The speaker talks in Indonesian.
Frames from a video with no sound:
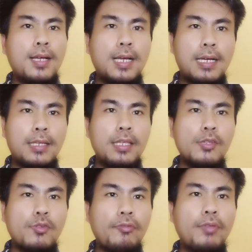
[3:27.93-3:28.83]
Hagia
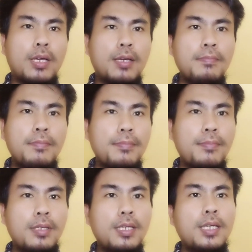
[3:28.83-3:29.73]
Sophia
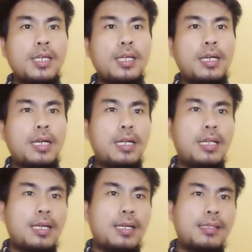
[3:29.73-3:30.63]

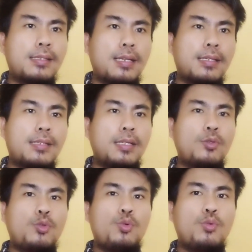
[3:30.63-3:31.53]
adalah salah
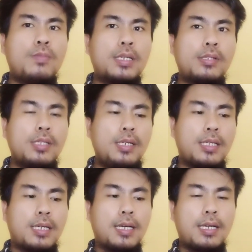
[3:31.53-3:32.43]
satu
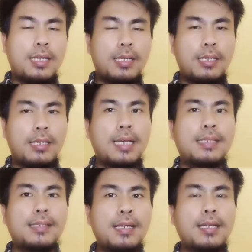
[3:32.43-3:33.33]
basilika
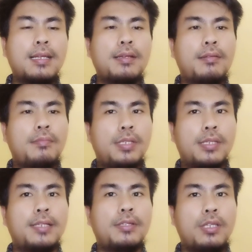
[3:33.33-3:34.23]
Kekaisaran
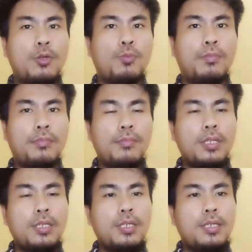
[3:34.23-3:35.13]
Bizantium
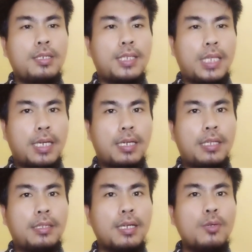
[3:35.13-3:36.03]
yang
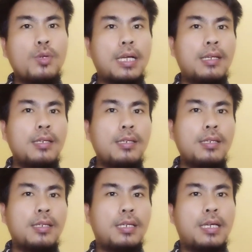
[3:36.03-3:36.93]
ditaklukkan
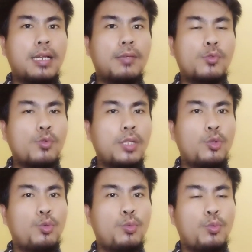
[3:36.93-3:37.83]
dalam
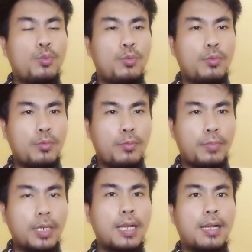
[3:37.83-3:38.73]
suatu
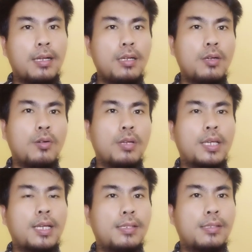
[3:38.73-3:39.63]
perang oleh
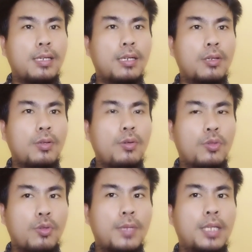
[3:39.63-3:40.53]
Kaisar
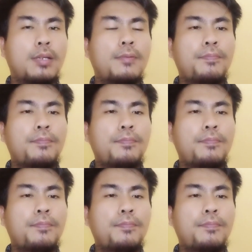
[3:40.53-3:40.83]
Ottoman.